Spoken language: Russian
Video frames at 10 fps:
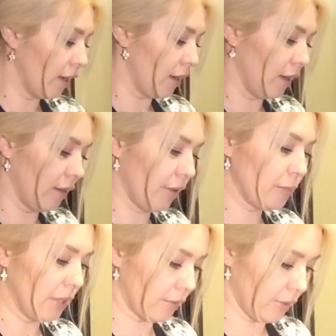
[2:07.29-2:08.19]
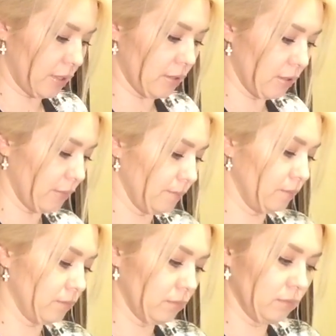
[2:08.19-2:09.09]
А, во-первых, э,
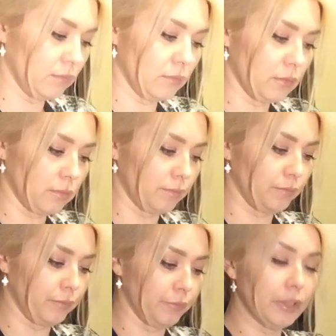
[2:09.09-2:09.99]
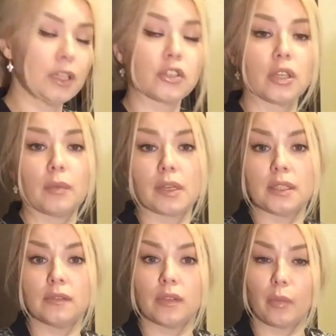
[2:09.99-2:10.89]
вы должны
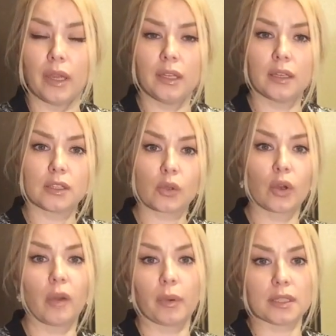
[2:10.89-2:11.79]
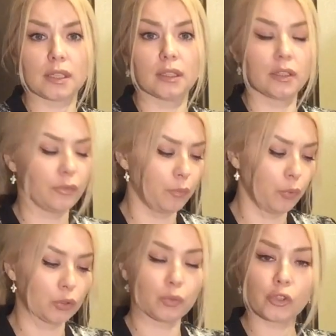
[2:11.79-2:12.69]
обратить внимание, сколько процентов
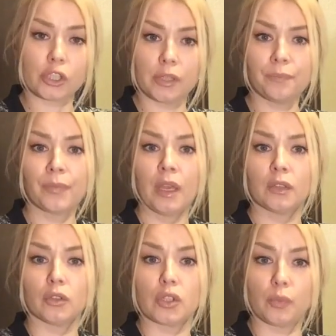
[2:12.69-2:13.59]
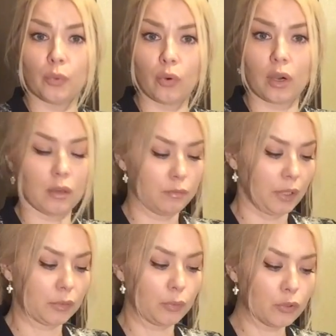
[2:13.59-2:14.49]
подпуши, то есть пуха
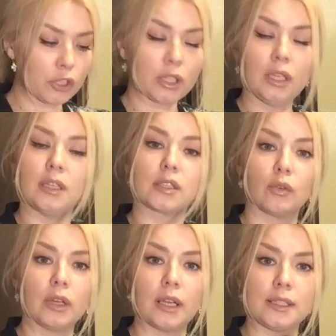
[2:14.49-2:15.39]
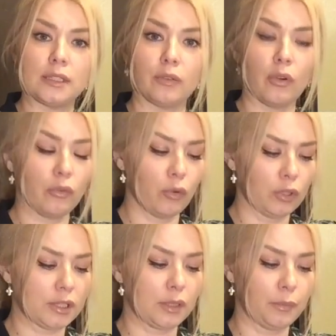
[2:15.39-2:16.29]
подпушки и сколько остевого
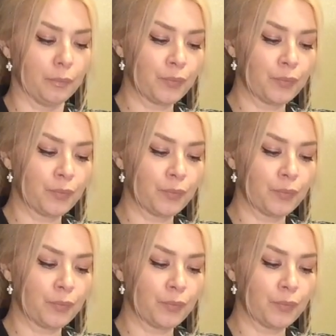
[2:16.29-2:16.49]
волоса.